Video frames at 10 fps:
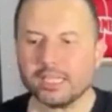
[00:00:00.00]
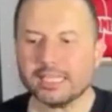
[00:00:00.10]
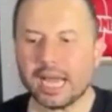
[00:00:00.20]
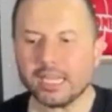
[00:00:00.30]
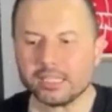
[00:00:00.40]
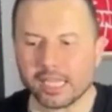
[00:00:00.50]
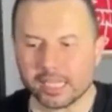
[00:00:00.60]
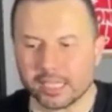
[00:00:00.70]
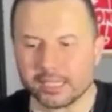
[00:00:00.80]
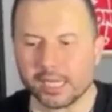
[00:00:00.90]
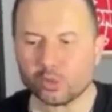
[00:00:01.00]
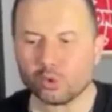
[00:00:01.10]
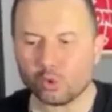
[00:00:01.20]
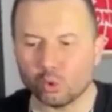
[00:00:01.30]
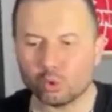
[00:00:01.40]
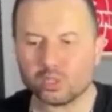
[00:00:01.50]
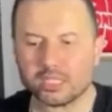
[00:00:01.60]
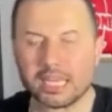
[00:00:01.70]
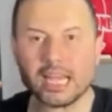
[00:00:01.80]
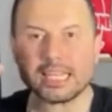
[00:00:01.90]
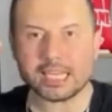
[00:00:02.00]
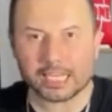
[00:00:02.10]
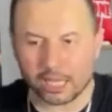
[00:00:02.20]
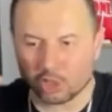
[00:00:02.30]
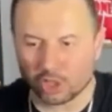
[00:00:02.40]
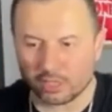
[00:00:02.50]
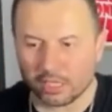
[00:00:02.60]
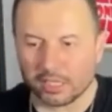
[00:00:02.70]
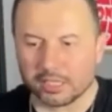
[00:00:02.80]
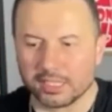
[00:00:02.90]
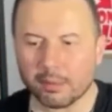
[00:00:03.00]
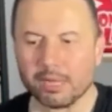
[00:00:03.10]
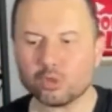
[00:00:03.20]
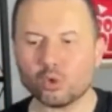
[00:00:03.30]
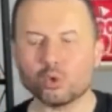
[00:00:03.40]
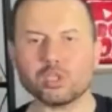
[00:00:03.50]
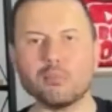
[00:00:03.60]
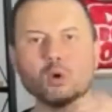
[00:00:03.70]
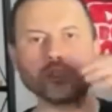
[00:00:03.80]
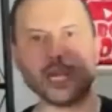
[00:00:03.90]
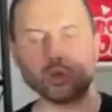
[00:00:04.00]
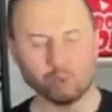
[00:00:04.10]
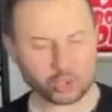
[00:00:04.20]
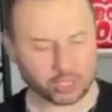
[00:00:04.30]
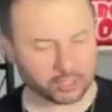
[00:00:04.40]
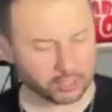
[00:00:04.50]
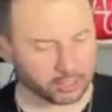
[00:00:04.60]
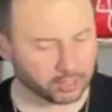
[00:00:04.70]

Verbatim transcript: yerli teknik direktör olursa Sergen Yalçın, yabancı olursa Montella olacak.